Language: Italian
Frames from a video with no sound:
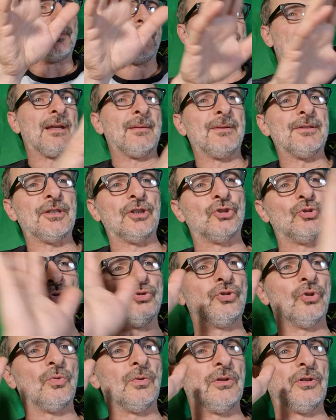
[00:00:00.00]
praticamente
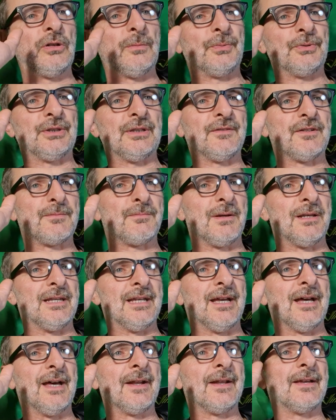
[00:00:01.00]
tutto quello che poteva
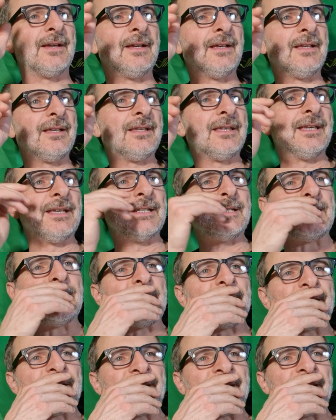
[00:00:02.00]
sbagliare, Chiesa
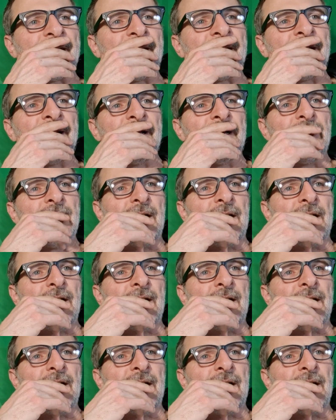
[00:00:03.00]
stasera,